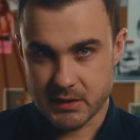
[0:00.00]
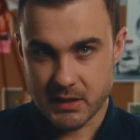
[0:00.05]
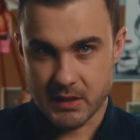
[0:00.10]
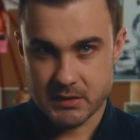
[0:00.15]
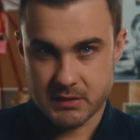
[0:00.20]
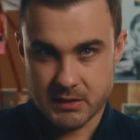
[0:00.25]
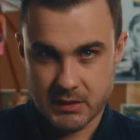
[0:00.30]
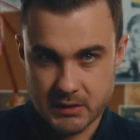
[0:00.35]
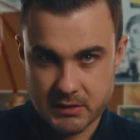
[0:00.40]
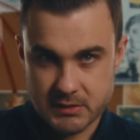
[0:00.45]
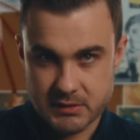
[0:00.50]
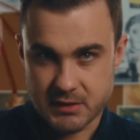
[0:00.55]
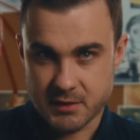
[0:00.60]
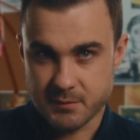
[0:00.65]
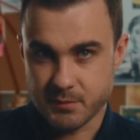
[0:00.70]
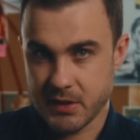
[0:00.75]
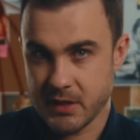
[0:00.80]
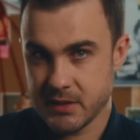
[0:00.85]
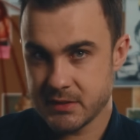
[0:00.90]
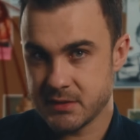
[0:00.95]
отец и
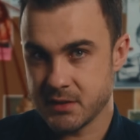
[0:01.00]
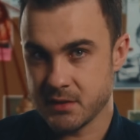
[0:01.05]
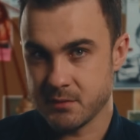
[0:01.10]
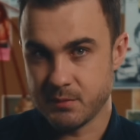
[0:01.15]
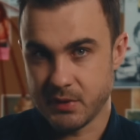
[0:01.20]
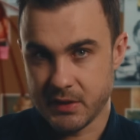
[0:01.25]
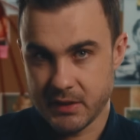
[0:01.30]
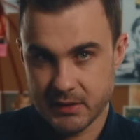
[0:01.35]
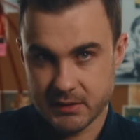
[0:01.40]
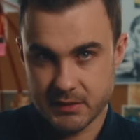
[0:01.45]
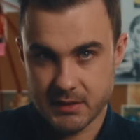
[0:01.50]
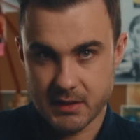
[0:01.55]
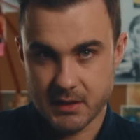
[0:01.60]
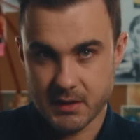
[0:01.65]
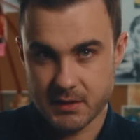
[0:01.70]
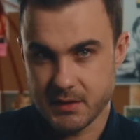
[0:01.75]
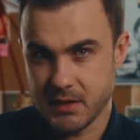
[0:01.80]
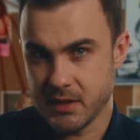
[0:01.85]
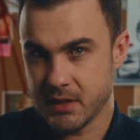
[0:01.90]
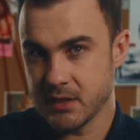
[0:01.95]
братья Брэда
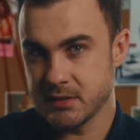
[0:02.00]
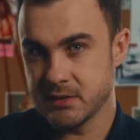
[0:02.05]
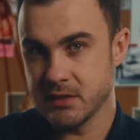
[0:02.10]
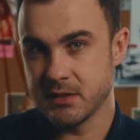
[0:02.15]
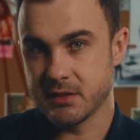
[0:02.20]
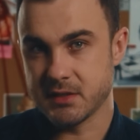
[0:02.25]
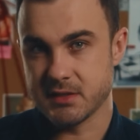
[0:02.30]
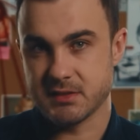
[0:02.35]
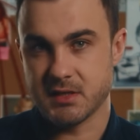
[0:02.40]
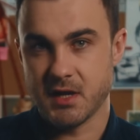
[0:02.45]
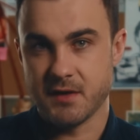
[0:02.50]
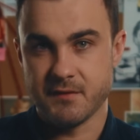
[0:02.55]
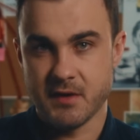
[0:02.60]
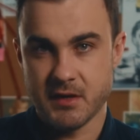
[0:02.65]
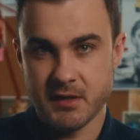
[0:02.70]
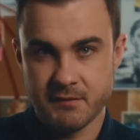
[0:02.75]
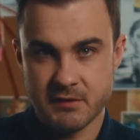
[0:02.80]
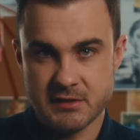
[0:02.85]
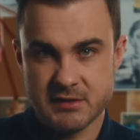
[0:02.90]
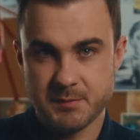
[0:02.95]
не хотели
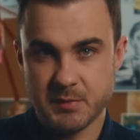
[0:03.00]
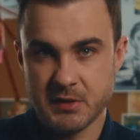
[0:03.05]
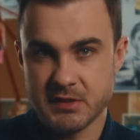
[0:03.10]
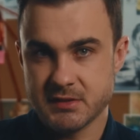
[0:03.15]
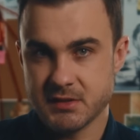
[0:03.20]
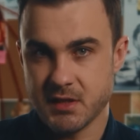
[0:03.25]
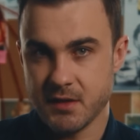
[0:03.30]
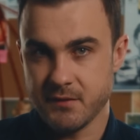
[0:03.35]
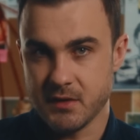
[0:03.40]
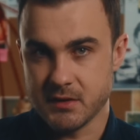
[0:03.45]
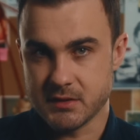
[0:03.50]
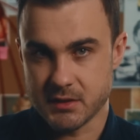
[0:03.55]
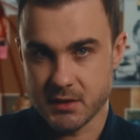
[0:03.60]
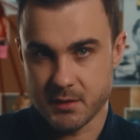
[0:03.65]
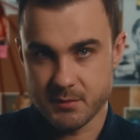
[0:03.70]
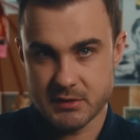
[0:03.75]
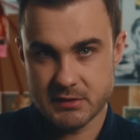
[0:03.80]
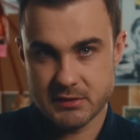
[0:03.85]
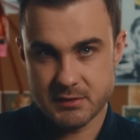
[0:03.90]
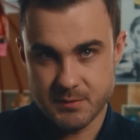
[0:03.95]
разговаривать с
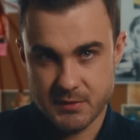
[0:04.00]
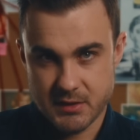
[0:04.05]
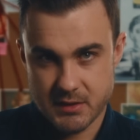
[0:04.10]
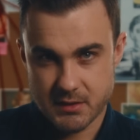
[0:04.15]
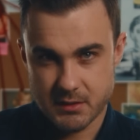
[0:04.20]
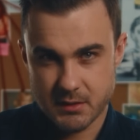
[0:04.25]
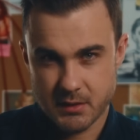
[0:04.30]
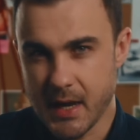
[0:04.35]
представителями СМИ.